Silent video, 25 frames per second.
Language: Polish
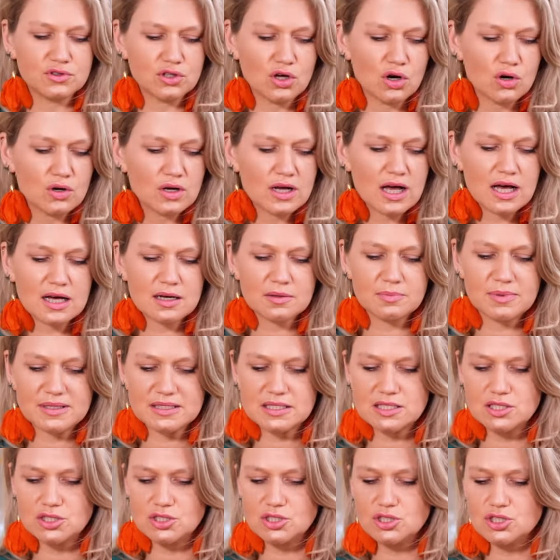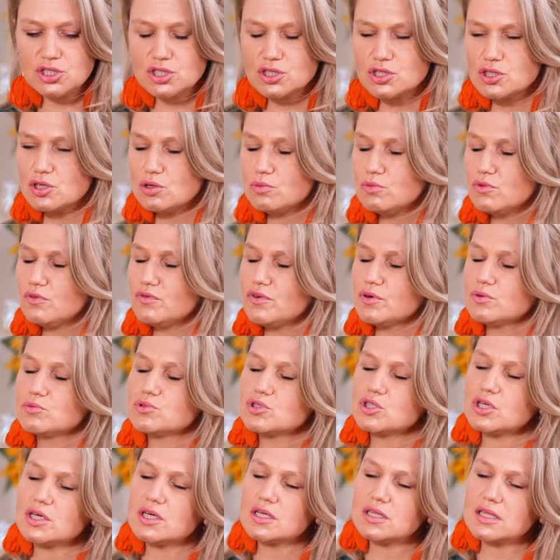w nogach. Pacjenci często mówią,
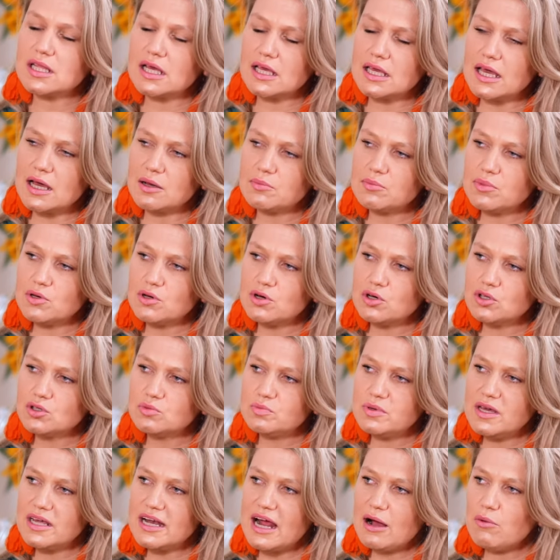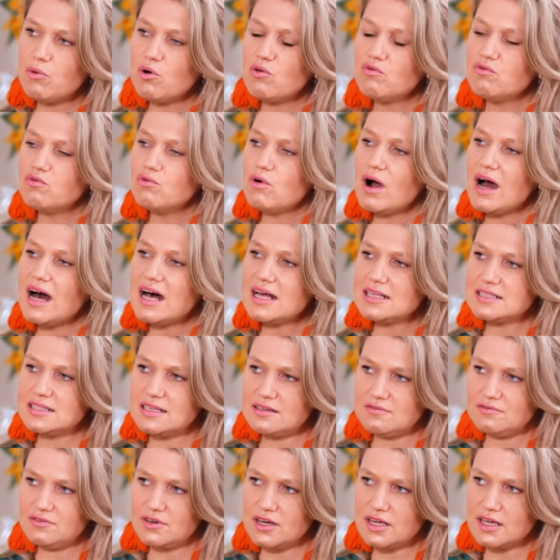że tak jakby odbierało
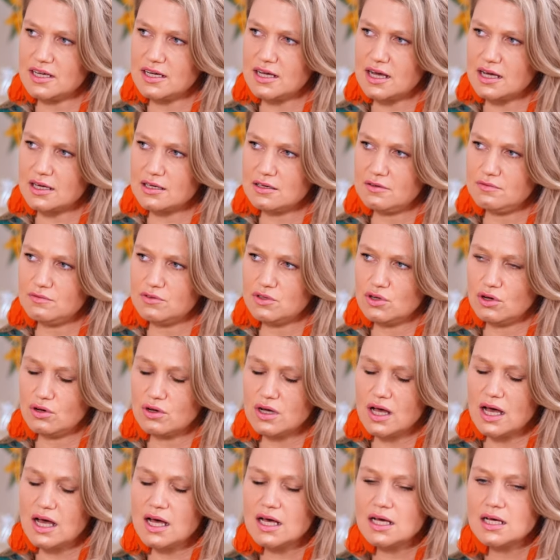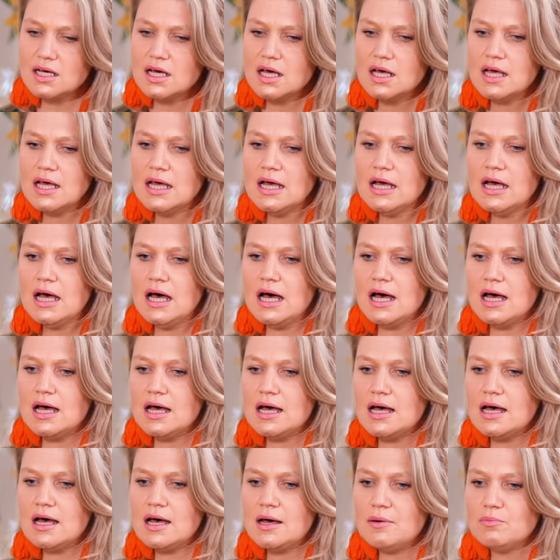władzę w rękach i w nogach.
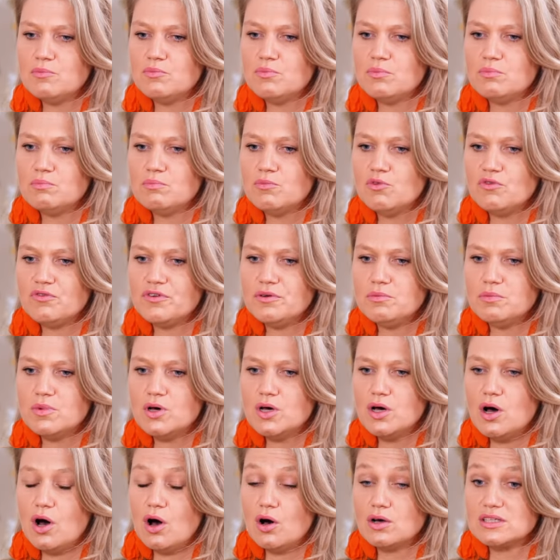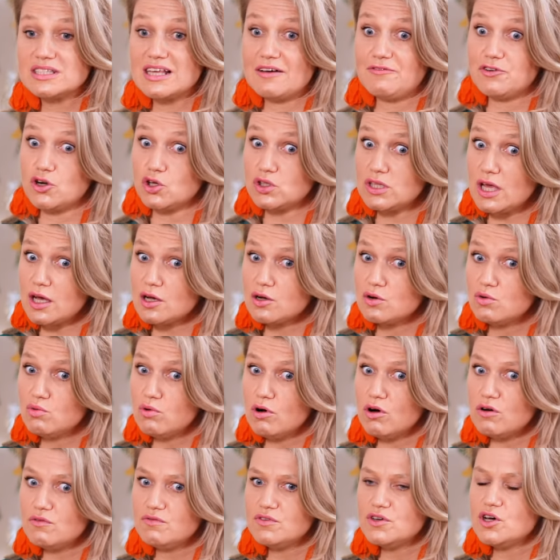Mówimy o zawrotach
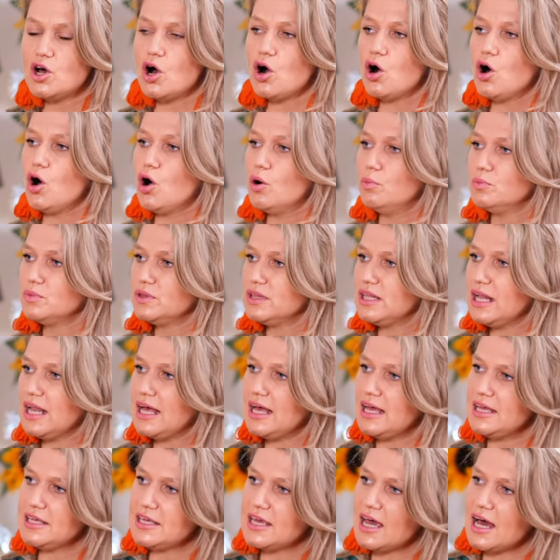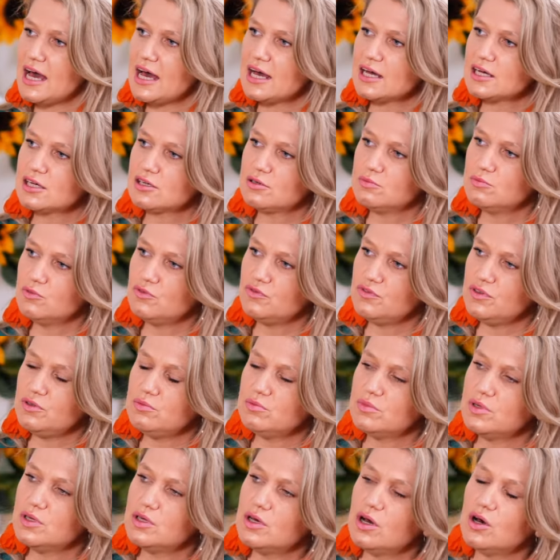głowy, o omdleniach,
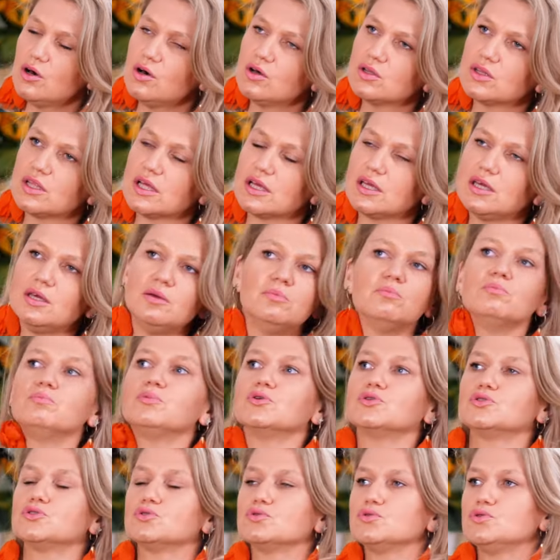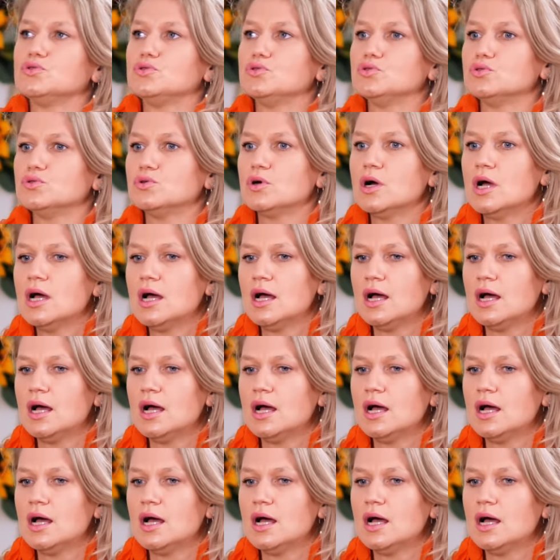mówimy mhm. o takim poczuciu